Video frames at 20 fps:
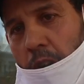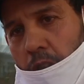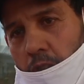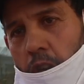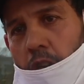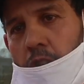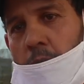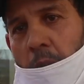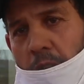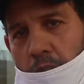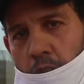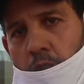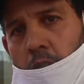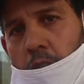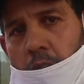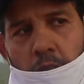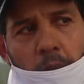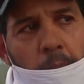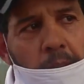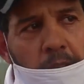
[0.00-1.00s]
محتاج
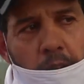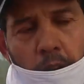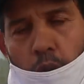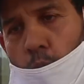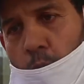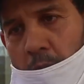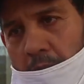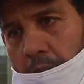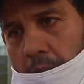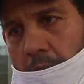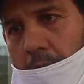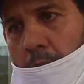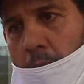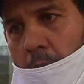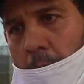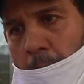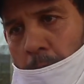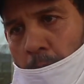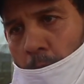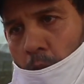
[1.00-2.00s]
محتاج لجماهير الوداد
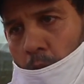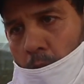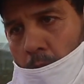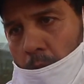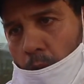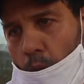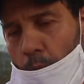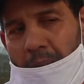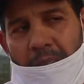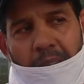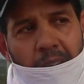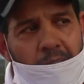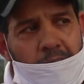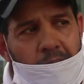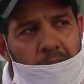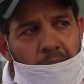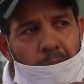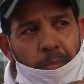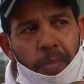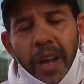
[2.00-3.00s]

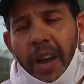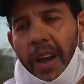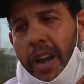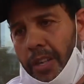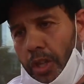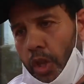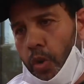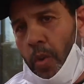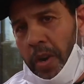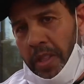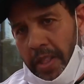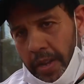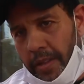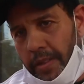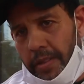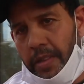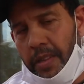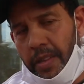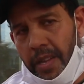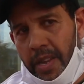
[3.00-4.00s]
بالاخص بالاخص
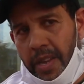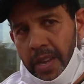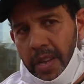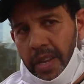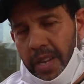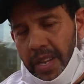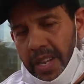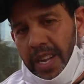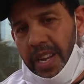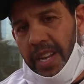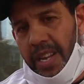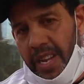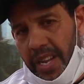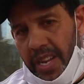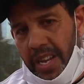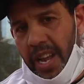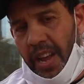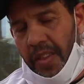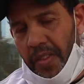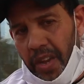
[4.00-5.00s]
الوينرز
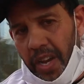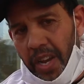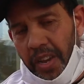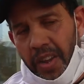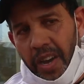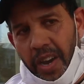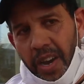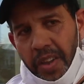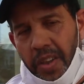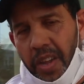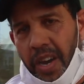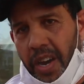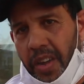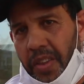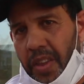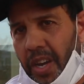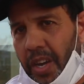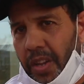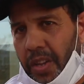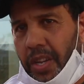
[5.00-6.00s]
اللي اللي عندنا حنا حنا
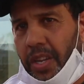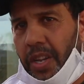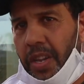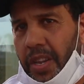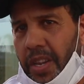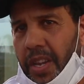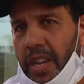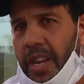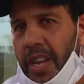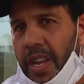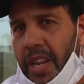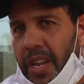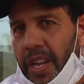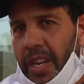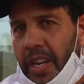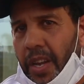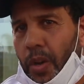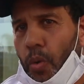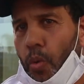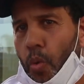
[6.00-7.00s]
حنا
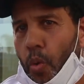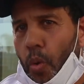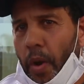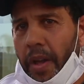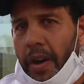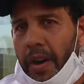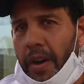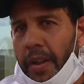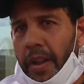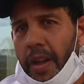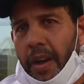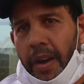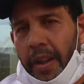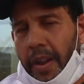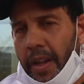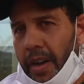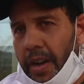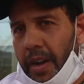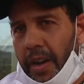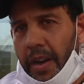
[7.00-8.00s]
كنقولوا راه
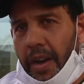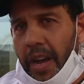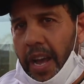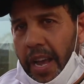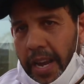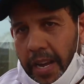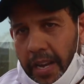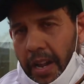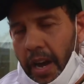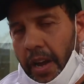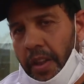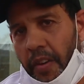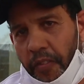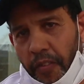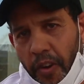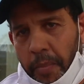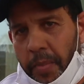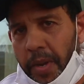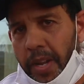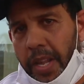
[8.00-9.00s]
راه عائله حنا
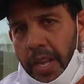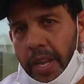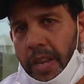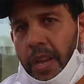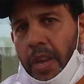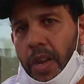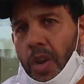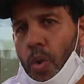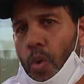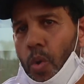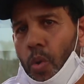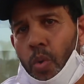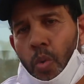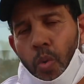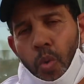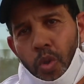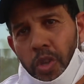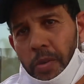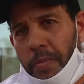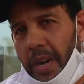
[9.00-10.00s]
فاميلي
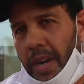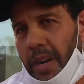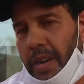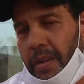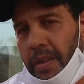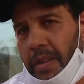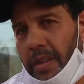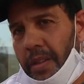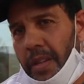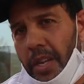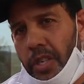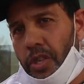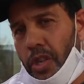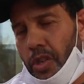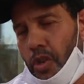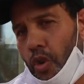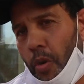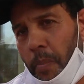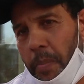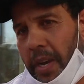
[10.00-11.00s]
كنقولوا زعما الله
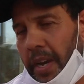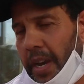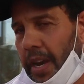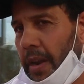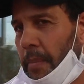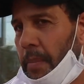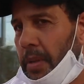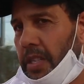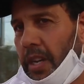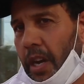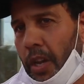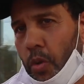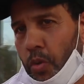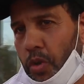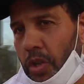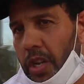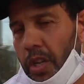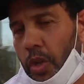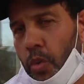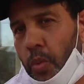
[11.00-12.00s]
يجازيكم بخير ما تخلوش على